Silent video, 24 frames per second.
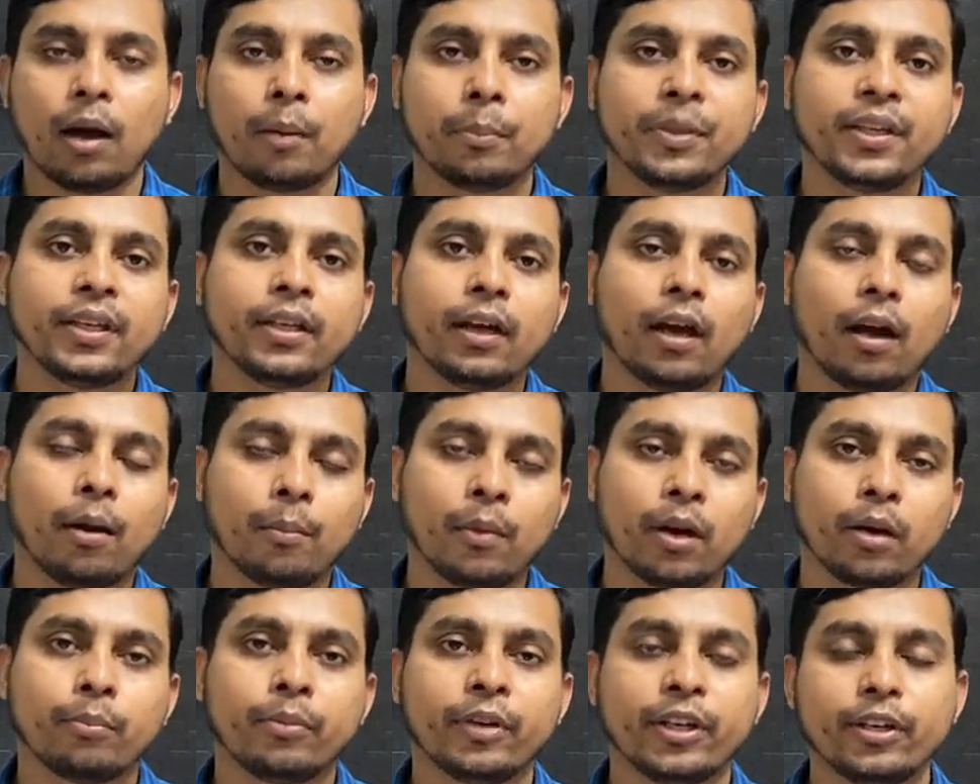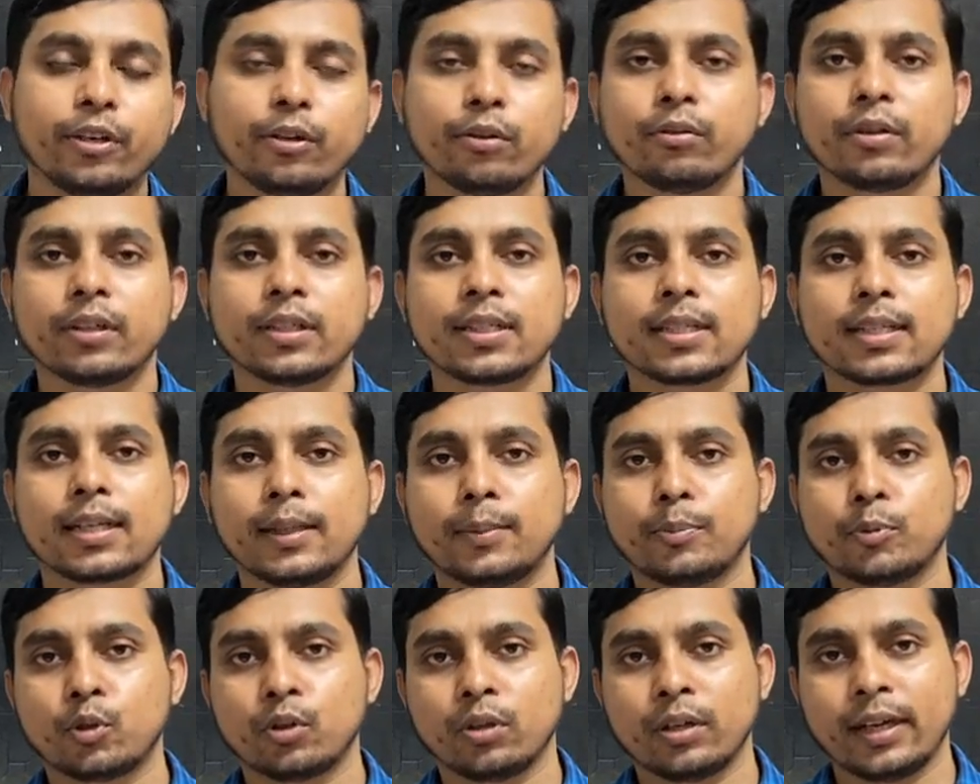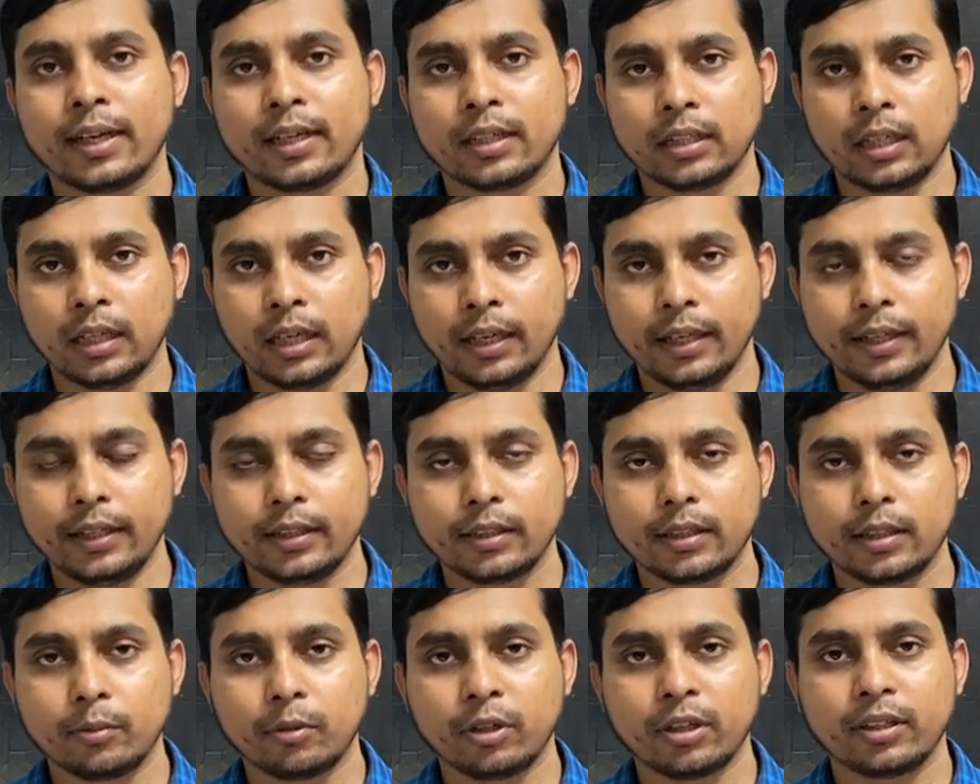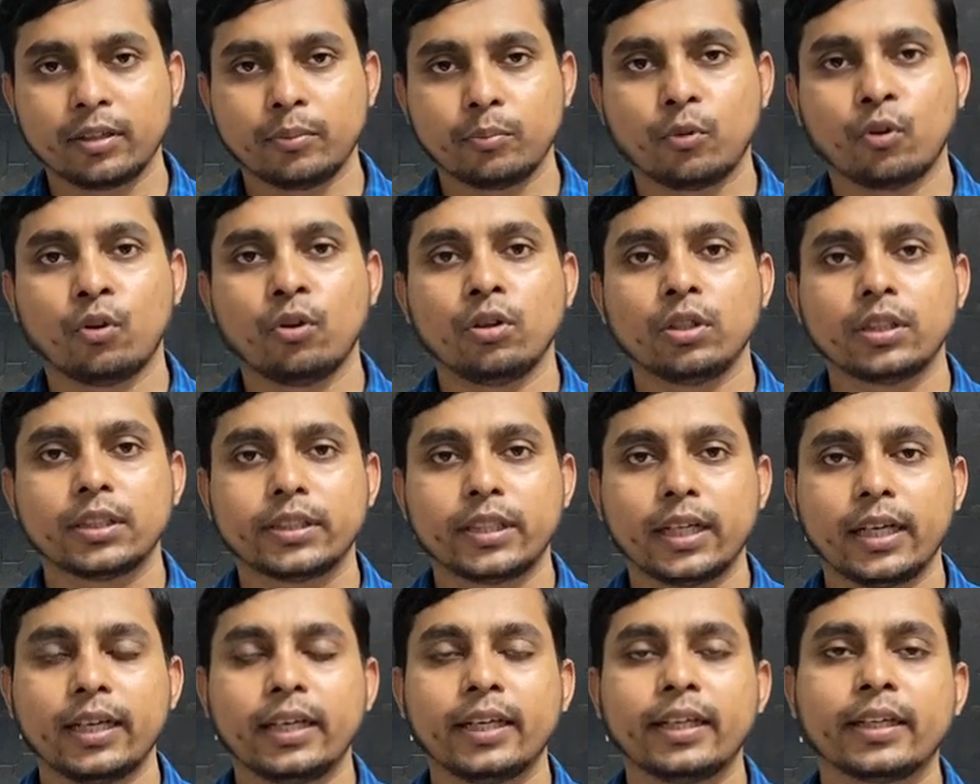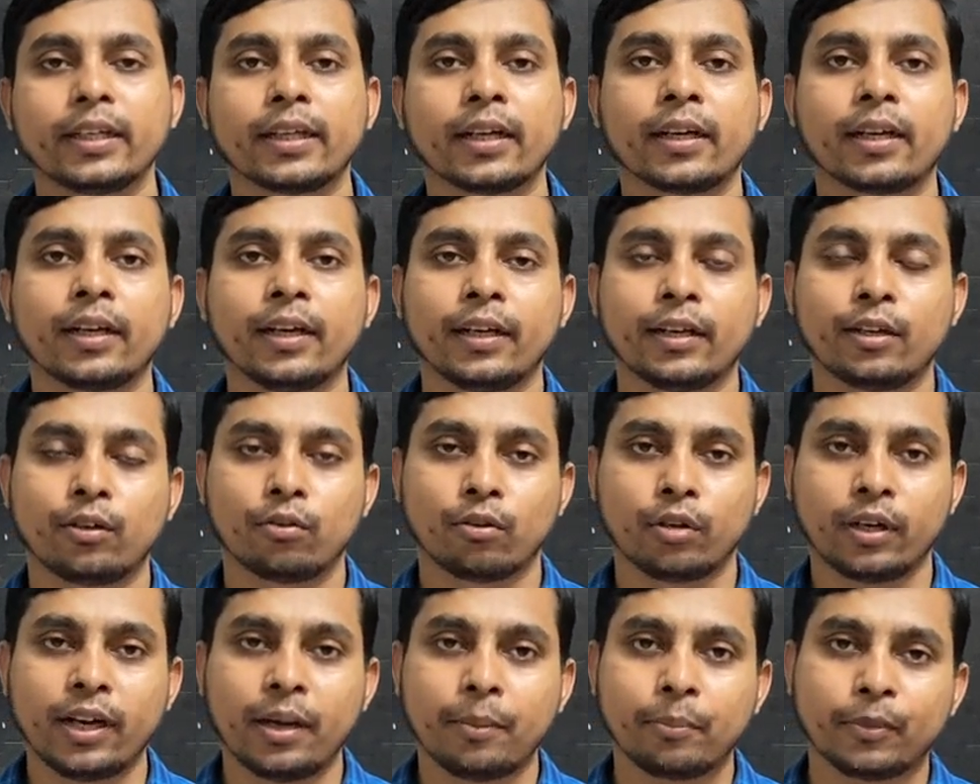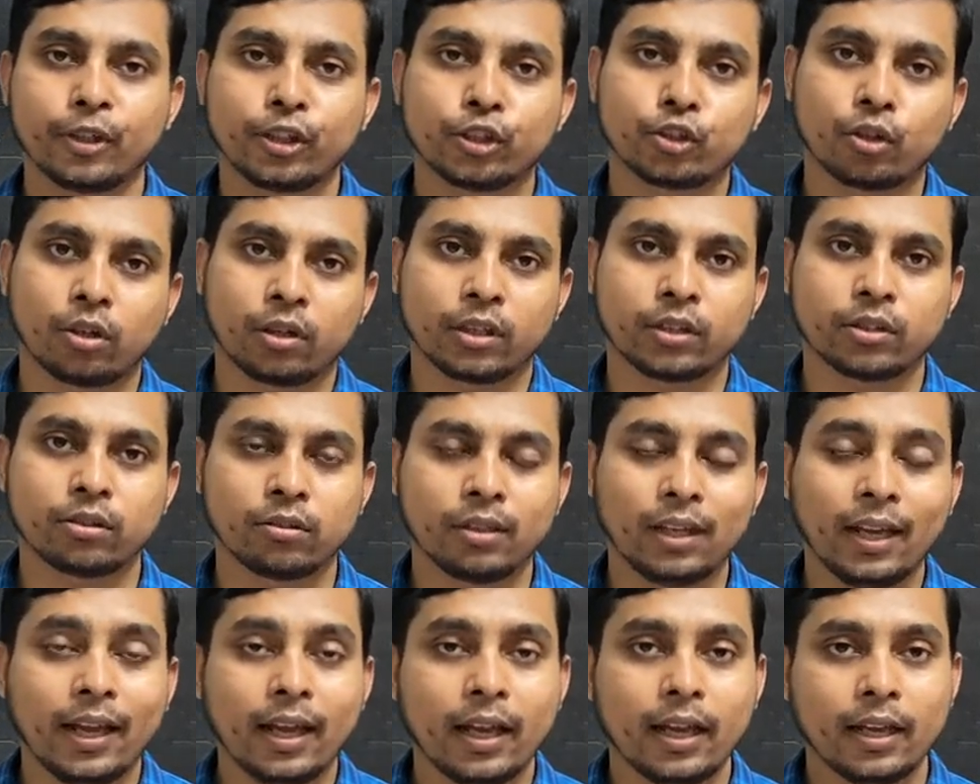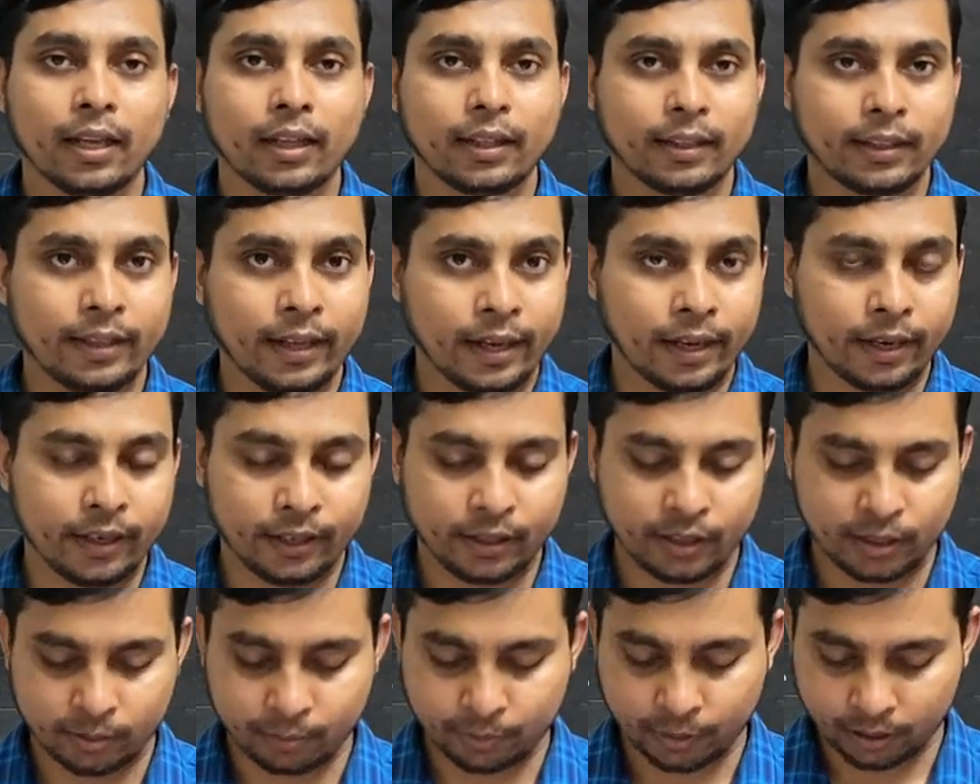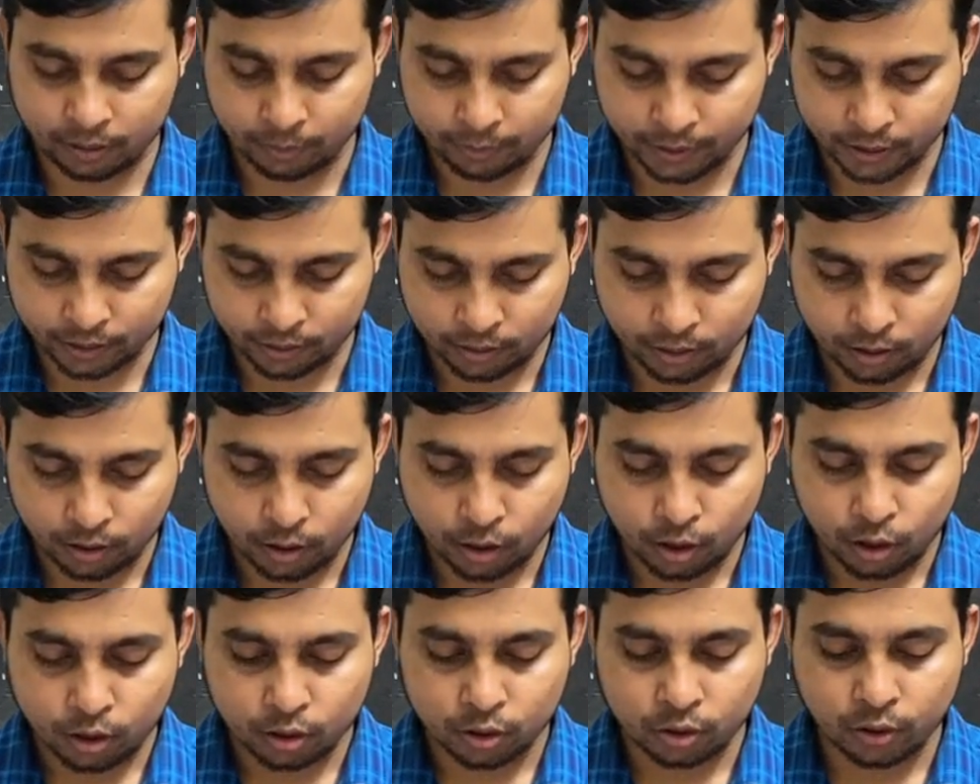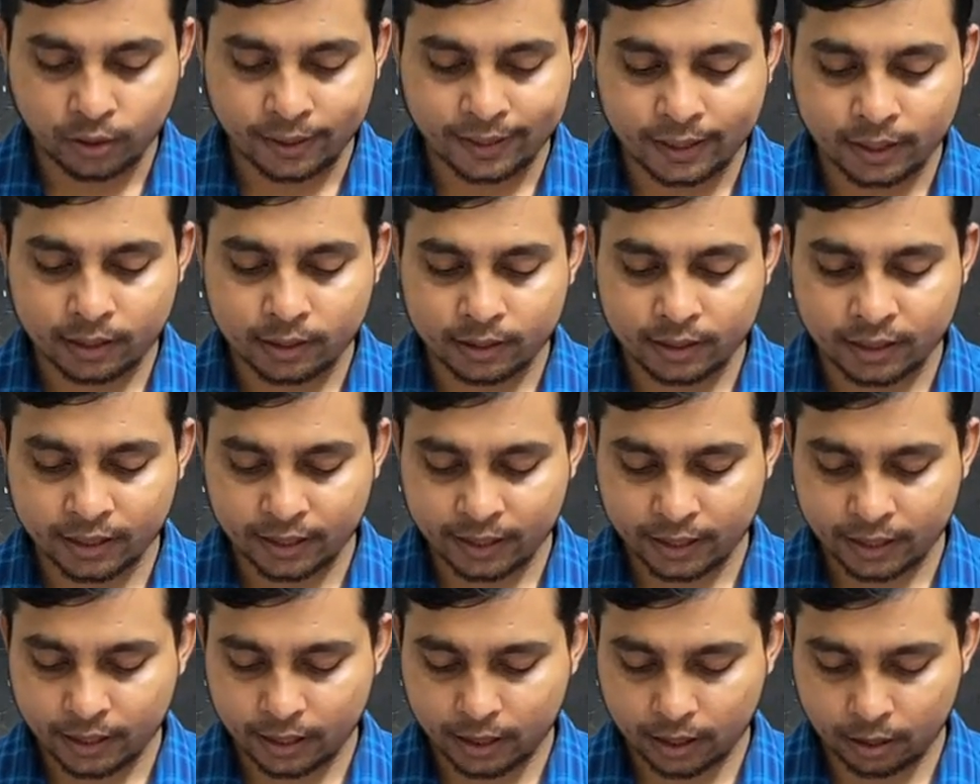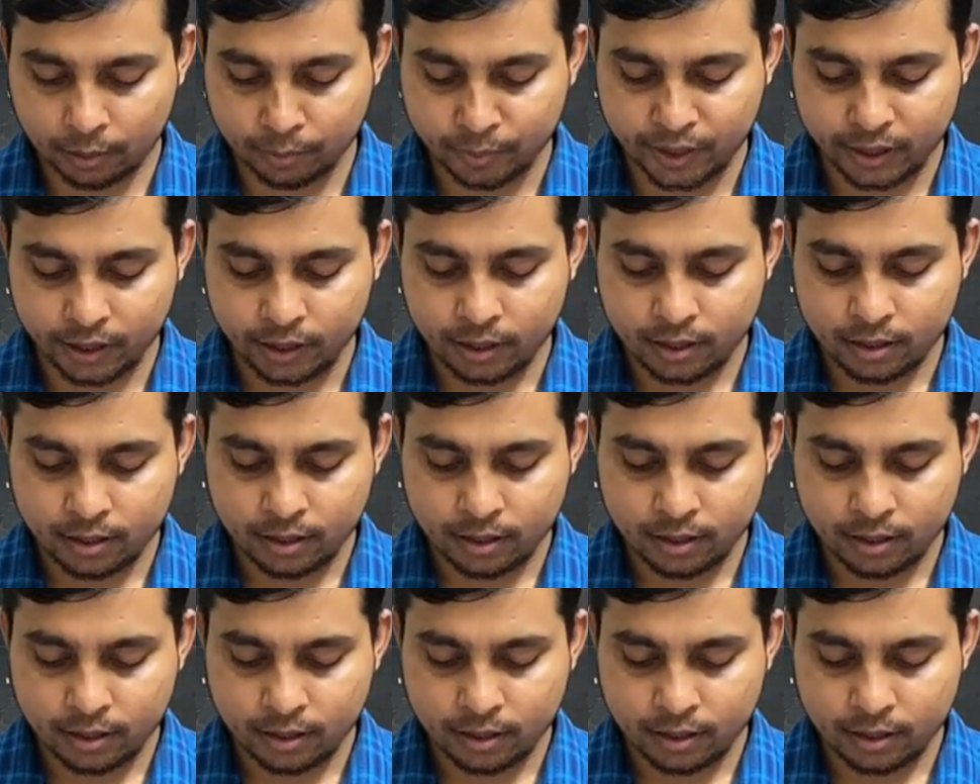আমি আমার ভিডিও ডিসক্রিপশনে একটি লিঙ্ক দিয়ে দিব সেই লিঙ্কে ক্লিক করে আপনি সরাসরি দেখে নিতে পারবেন তো এখান থেকে আমি